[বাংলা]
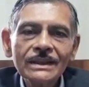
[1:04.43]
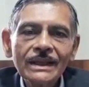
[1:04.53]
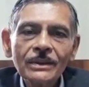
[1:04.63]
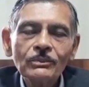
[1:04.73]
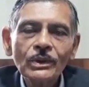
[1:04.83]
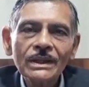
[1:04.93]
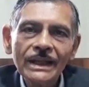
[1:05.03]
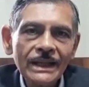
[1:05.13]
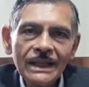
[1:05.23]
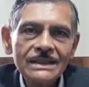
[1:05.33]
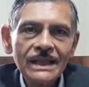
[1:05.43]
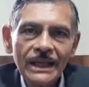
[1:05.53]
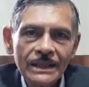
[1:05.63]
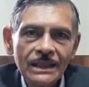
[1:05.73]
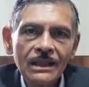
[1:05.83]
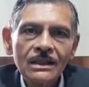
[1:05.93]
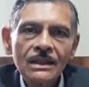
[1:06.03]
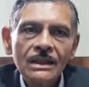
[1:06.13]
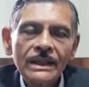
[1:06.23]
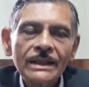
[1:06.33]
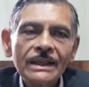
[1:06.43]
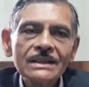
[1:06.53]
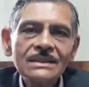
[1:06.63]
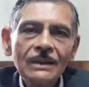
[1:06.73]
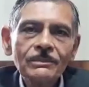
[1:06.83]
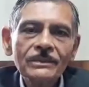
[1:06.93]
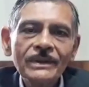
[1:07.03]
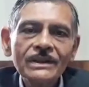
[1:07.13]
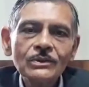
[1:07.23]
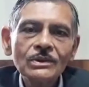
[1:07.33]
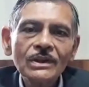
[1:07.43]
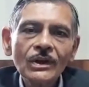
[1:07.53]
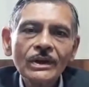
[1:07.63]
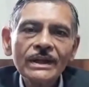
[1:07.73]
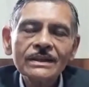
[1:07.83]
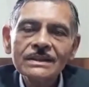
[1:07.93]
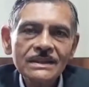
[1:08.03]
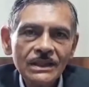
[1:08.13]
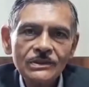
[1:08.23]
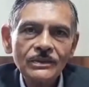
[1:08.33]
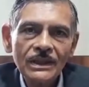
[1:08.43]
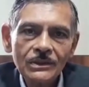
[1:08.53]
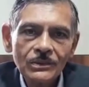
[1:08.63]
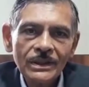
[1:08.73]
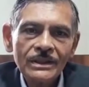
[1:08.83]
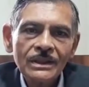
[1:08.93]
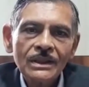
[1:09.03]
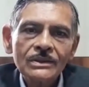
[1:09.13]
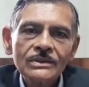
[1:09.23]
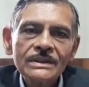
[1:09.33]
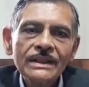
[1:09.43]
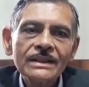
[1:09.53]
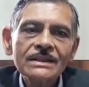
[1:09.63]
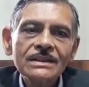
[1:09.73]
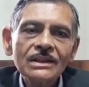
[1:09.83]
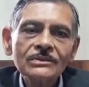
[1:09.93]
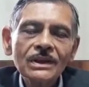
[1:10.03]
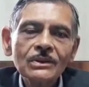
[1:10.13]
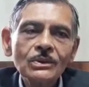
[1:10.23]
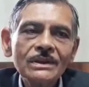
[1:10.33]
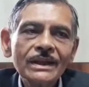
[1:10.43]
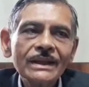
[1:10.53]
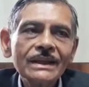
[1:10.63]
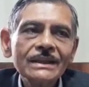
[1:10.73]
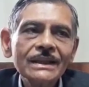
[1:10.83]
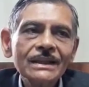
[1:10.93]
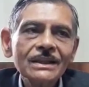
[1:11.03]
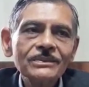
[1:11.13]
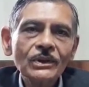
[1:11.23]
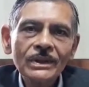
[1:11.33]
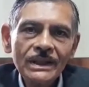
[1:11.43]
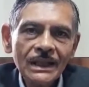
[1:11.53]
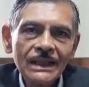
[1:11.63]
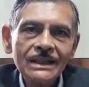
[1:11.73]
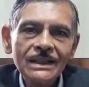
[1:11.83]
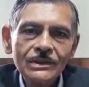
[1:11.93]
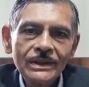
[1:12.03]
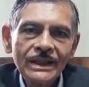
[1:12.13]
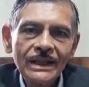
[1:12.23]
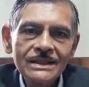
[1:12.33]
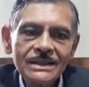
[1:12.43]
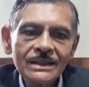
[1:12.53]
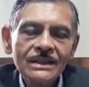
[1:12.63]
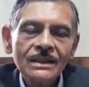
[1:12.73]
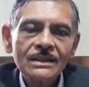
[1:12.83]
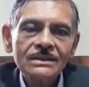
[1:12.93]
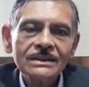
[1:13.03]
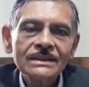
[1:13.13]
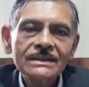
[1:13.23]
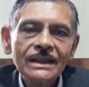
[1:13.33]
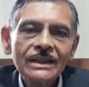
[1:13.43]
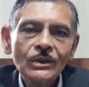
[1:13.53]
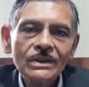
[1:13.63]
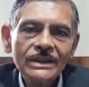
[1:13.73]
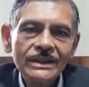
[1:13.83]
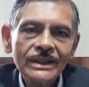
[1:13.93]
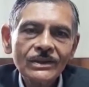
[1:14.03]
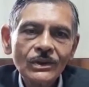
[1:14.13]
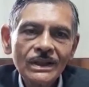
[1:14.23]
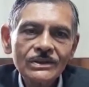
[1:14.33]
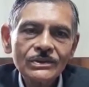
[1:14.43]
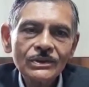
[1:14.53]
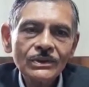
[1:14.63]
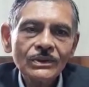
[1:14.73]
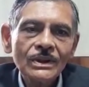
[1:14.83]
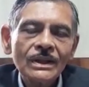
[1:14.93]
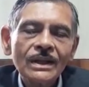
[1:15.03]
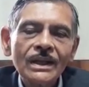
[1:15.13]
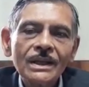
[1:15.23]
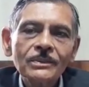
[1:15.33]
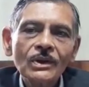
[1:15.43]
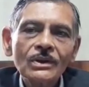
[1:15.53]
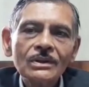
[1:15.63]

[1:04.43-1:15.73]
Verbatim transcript: দিয়ে বই লেখা যায় না এটাকে সাপ্লিমেন্ট করতে হয় অনেক রিসার্চ ওয়ার্ক করে তো সেই রিসার্চ ওয়ার্ক করতে গিয়ে দেখলাম যে অনেক খাটাখাটনি আছে জিনিসটাকে অথেন্টিক করার জন্য এবং